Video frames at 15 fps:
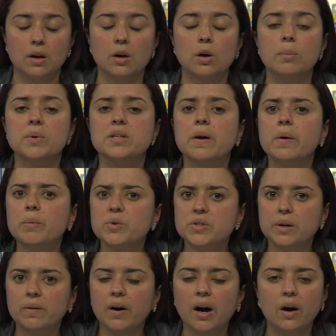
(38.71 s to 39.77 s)
Como ya habíamos
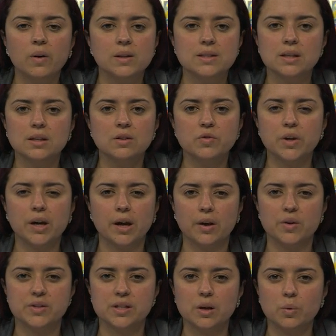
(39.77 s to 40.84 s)
trabajado el significado
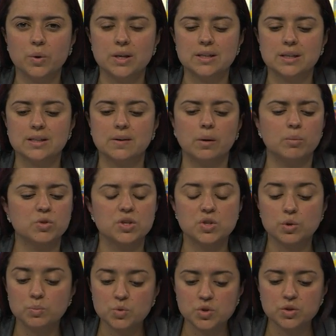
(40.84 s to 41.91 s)
de secuencias y habíamos
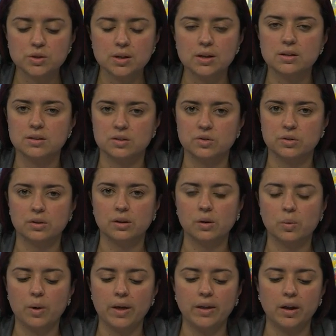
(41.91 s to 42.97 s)
hecho muchos ejercicios en el
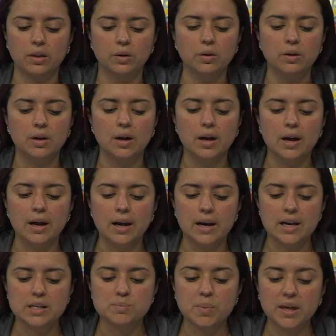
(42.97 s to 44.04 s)
cuaderno,
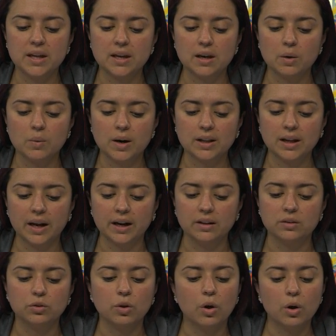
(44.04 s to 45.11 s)
les pedí que guardaran
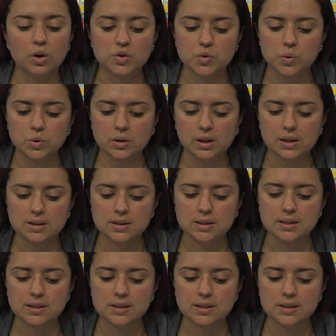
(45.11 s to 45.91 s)
todos los útiles y